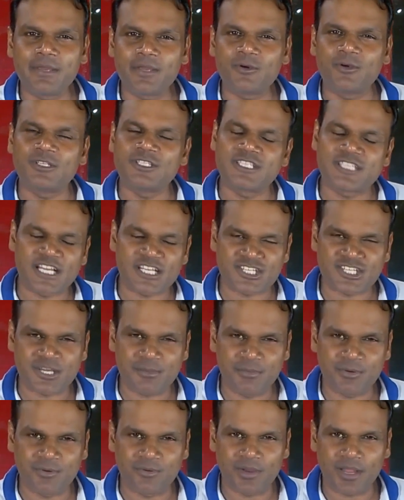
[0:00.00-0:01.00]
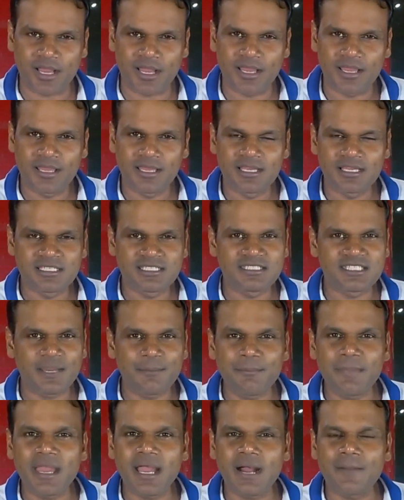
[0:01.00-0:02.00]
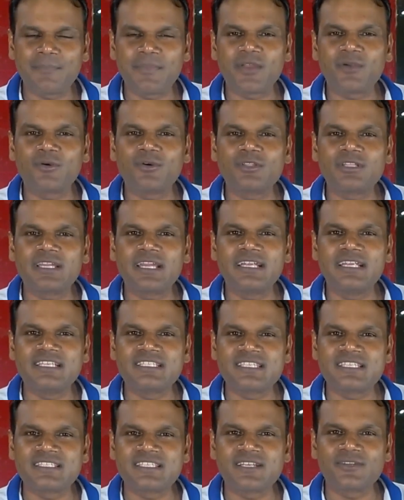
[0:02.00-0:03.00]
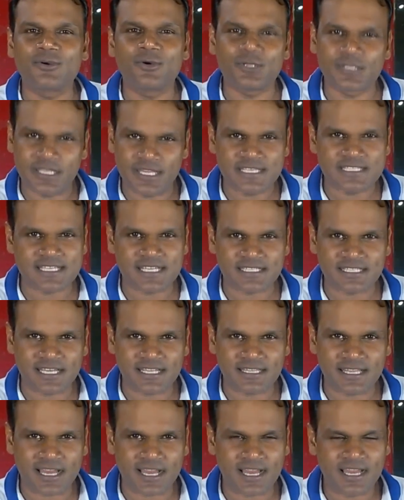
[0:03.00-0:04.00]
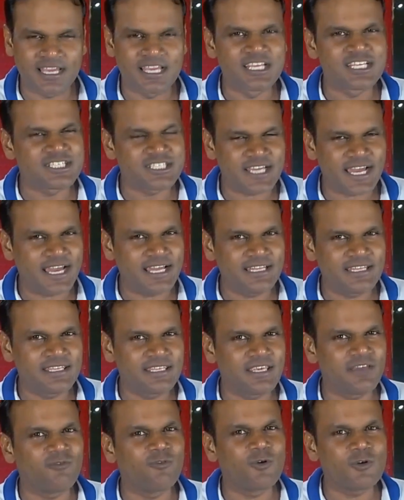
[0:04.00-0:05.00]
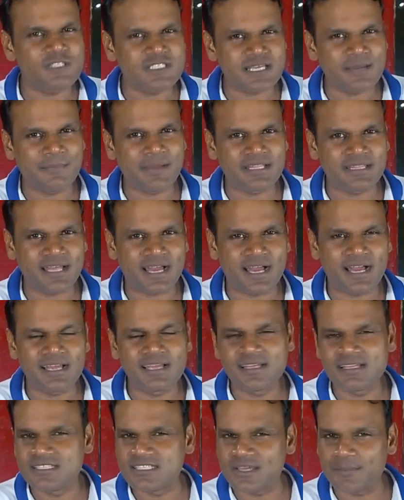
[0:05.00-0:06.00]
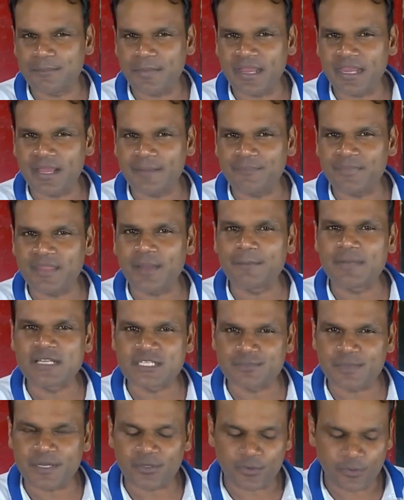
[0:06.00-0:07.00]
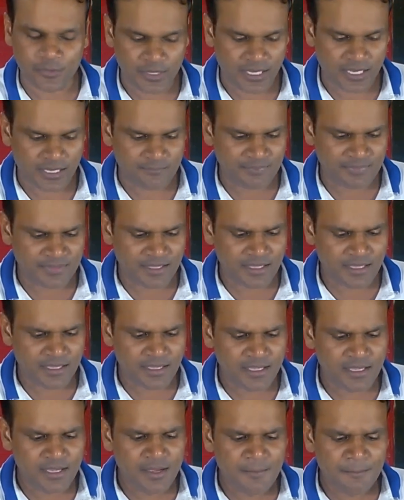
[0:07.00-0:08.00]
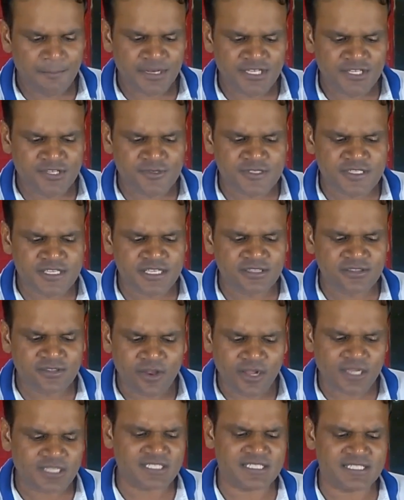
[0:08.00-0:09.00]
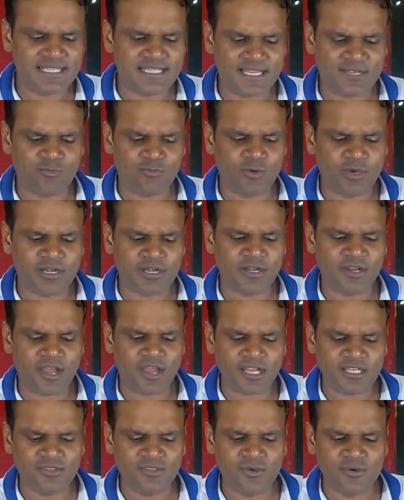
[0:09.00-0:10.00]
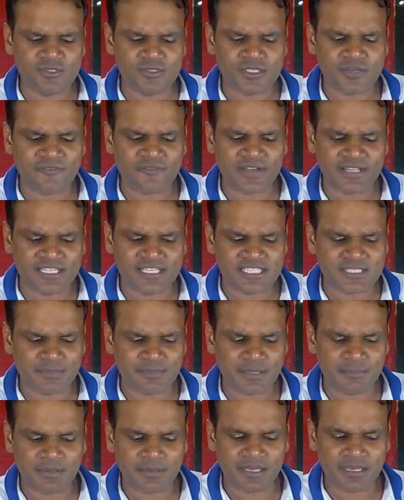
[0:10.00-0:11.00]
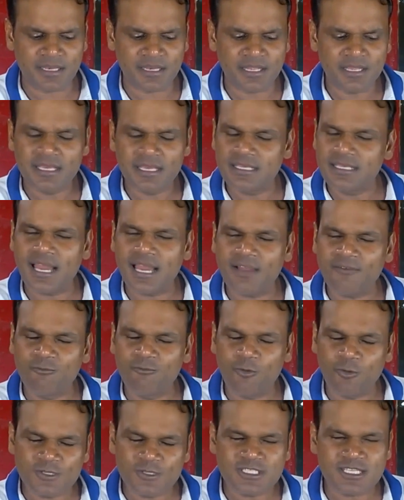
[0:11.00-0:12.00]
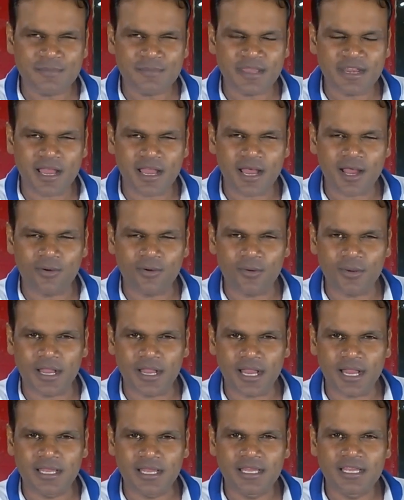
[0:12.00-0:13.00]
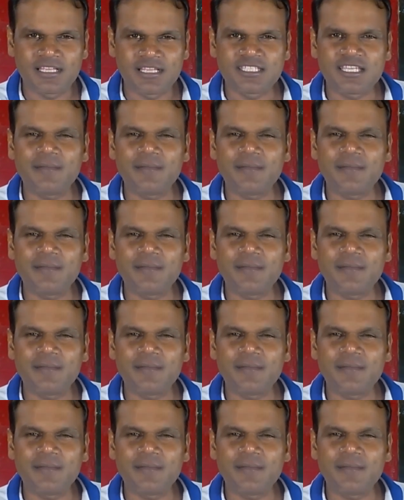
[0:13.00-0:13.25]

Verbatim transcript: लेने में खुद सक्षम हुआ जब मैं अपने खुद के डिसीजन खुद ले सकता था शायद ये वो समय था जब मैंने अपना बचपन खोया प्रोड्यूसिंग थॉट्स दैट वर नॉट दोज ऑफ अदर्स पीपल या वो समय रहा होगा